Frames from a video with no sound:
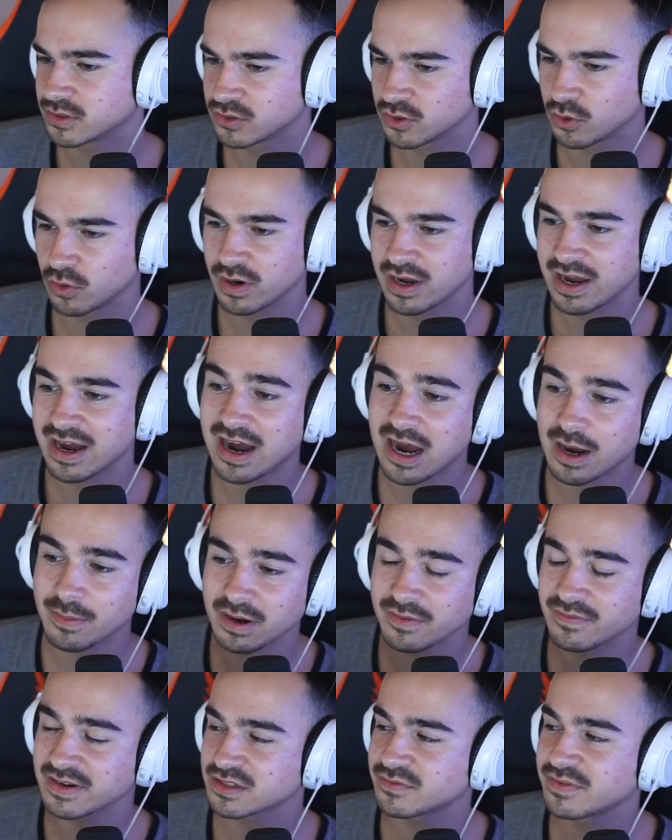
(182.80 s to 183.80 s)
So,
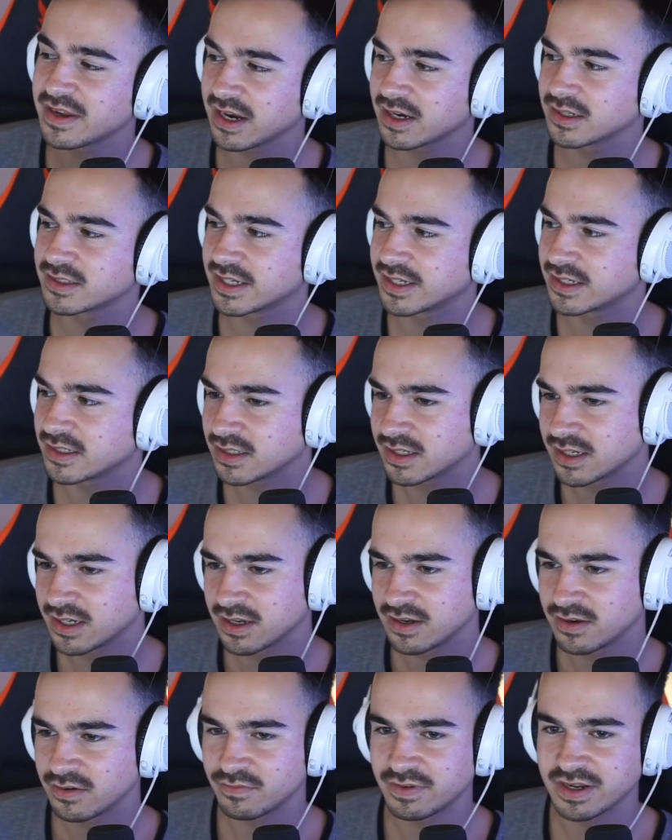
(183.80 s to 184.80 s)
aber was wäre denn,
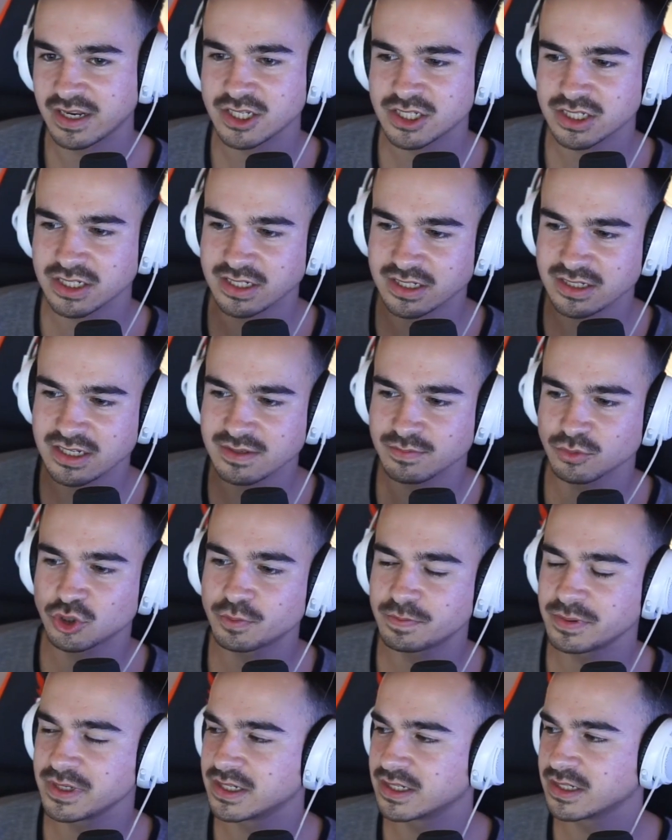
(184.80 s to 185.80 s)
wenn ich in diesem
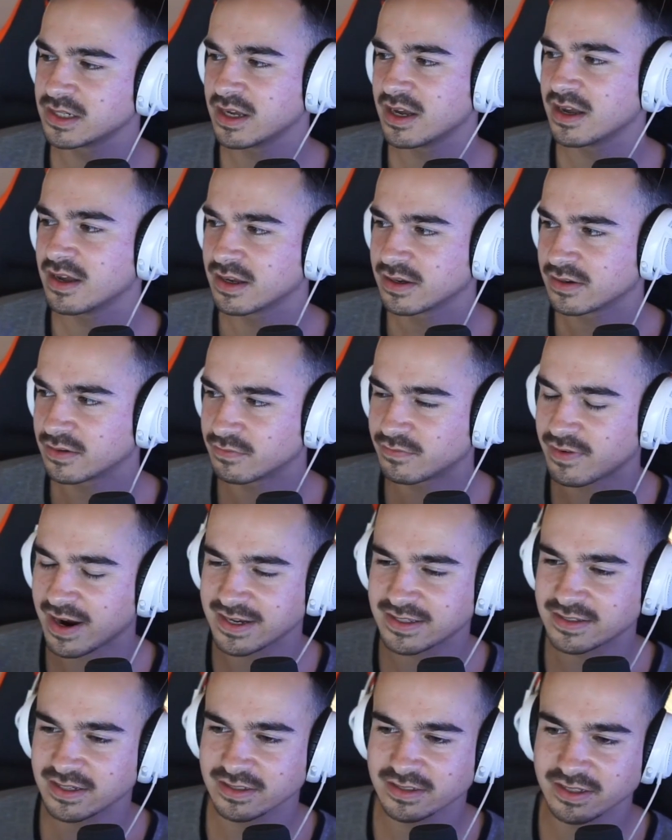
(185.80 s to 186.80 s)
Spiel
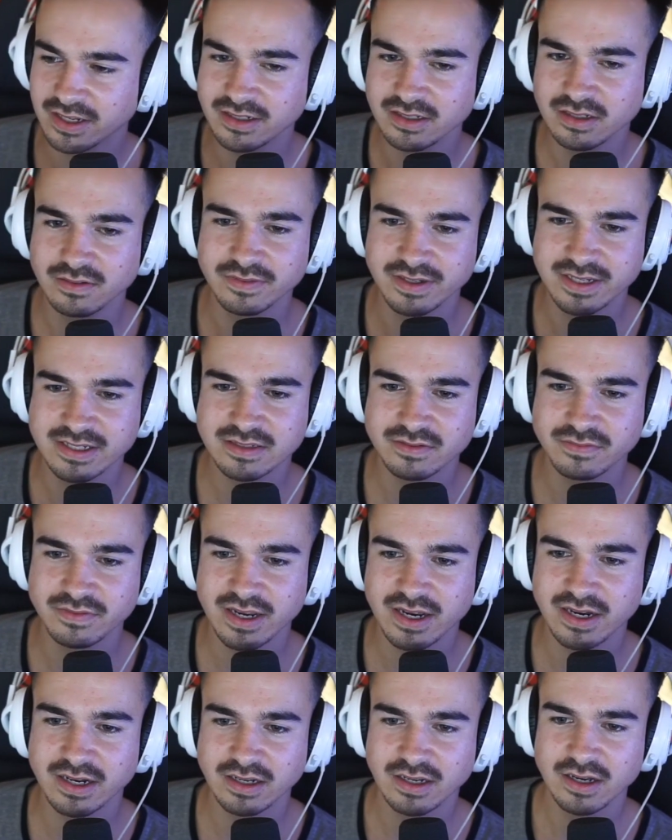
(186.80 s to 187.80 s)
weiter drin gewesen
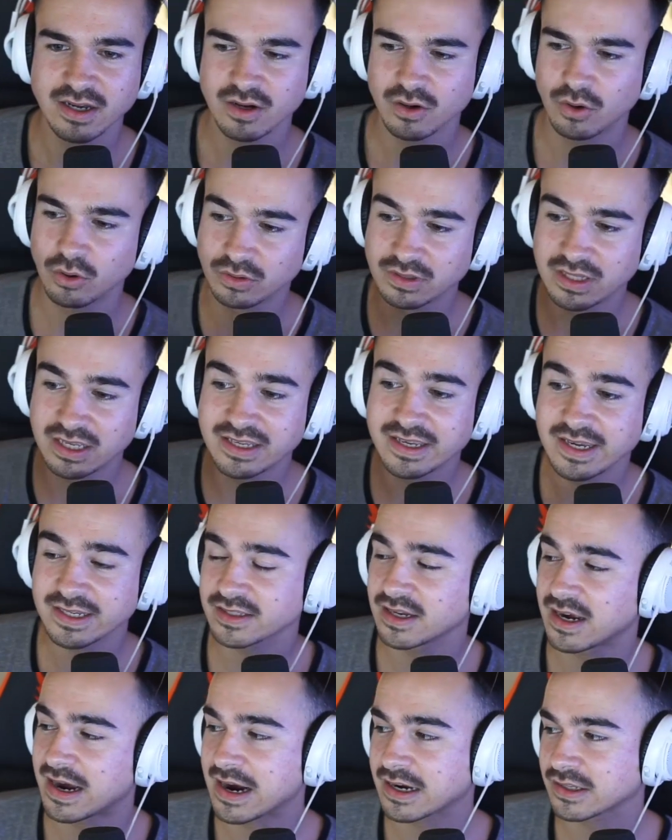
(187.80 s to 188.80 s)
wäre und den
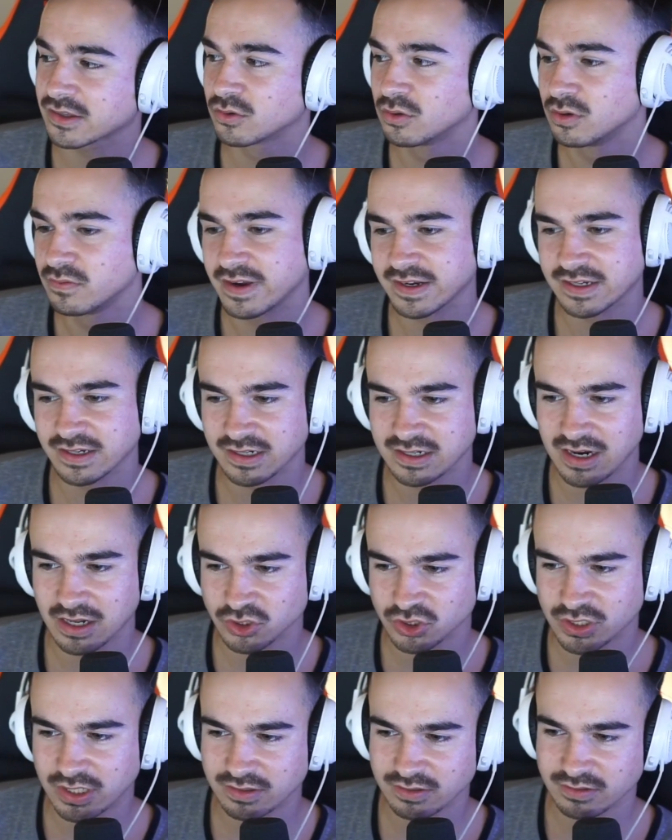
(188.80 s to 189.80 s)
Gegner 8-0
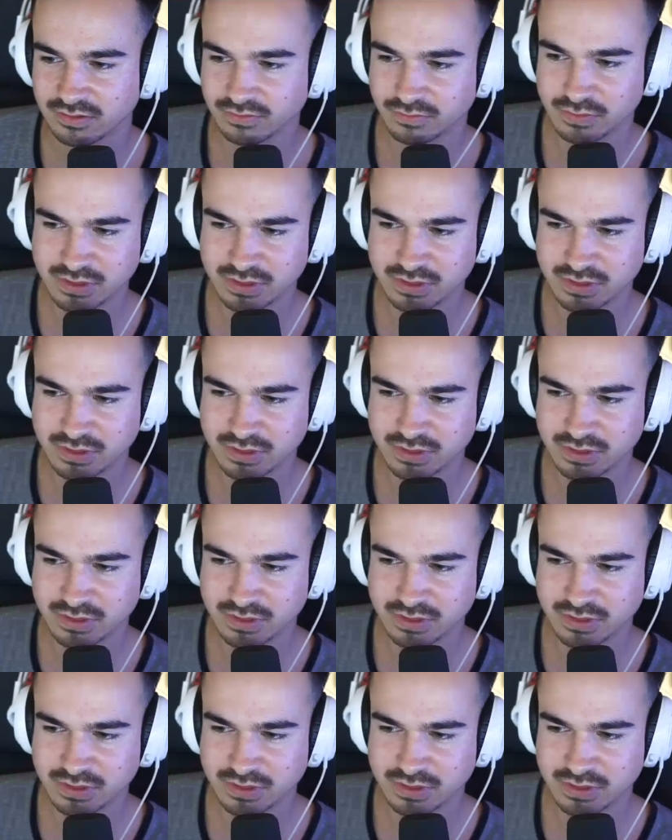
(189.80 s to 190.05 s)
weggeklatscht hätte?